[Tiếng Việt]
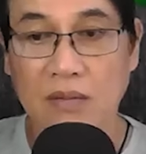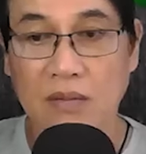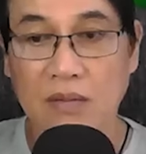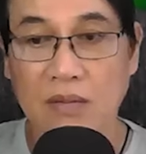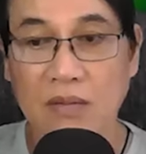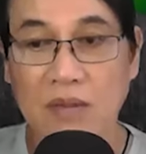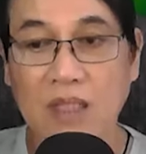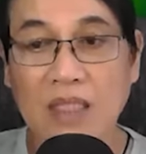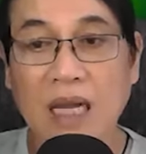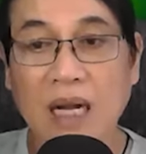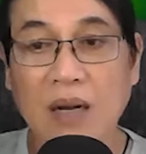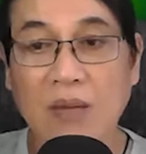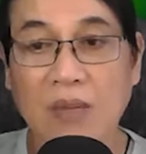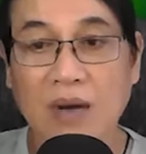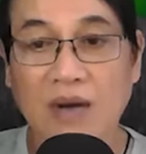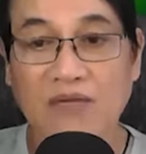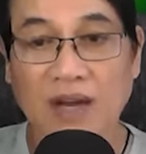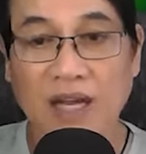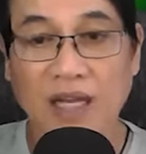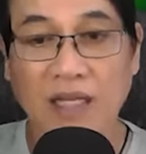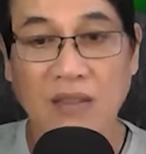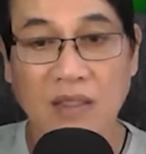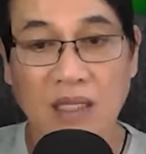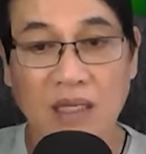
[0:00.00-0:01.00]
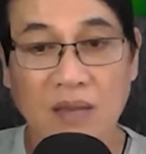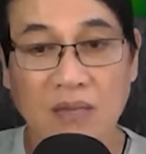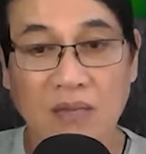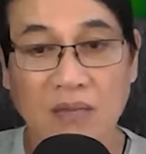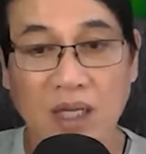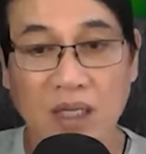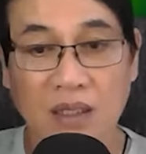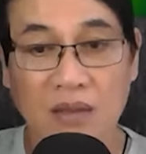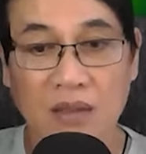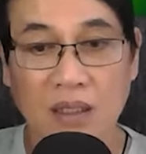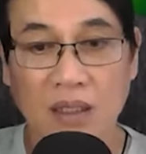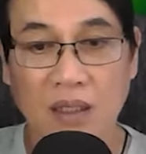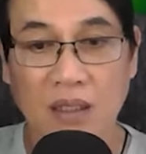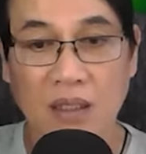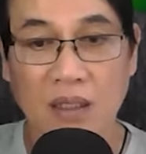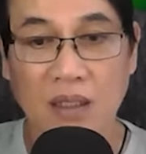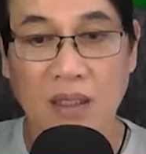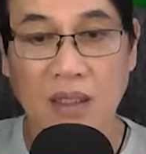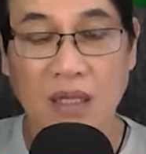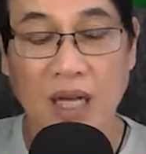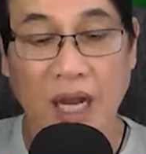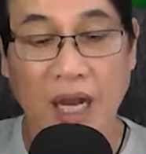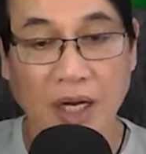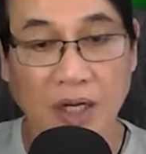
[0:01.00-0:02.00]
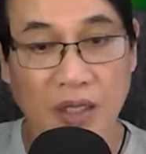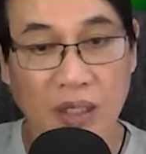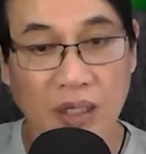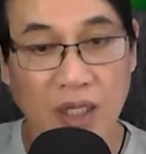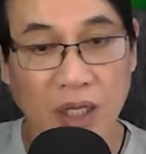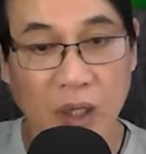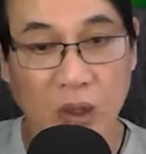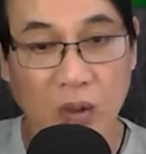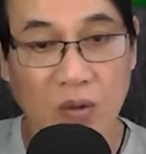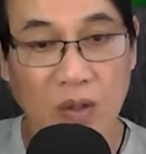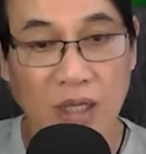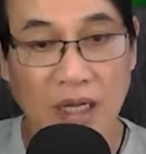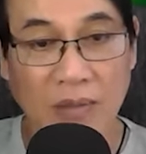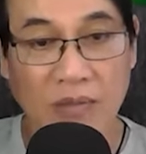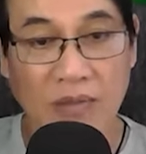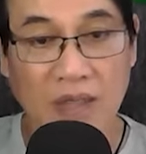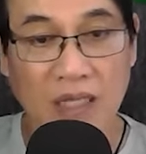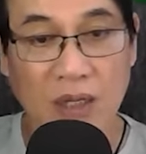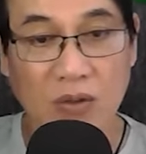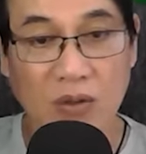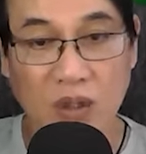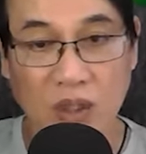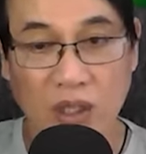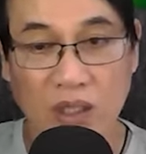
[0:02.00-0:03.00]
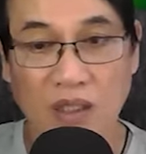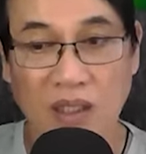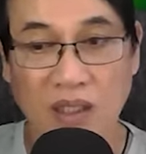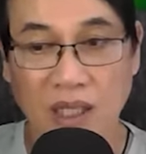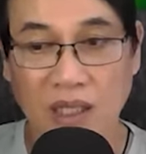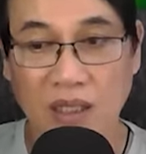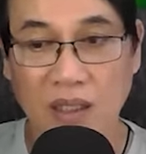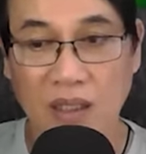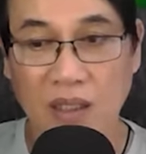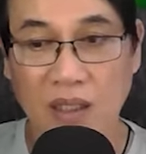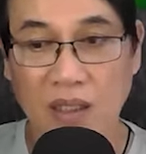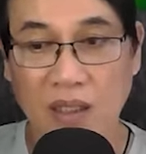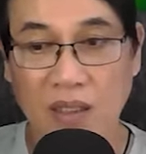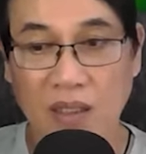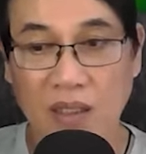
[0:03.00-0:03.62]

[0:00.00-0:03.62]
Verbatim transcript: Sao mà phải chứng minh? Hai đứa hiểu làm nhau chuyện gì?